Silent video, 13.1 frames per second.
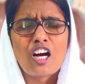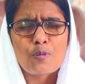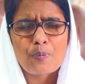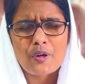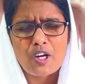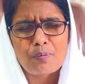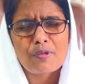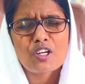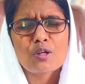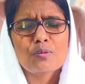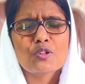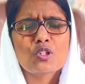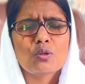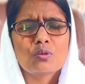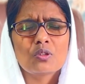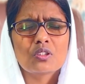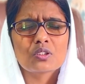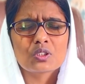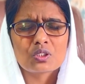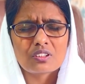అపనమ్మకంతో
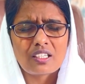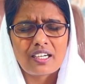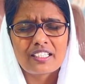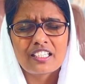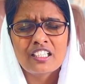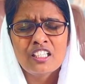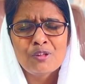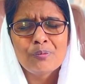ఉండొచ్చు కానీ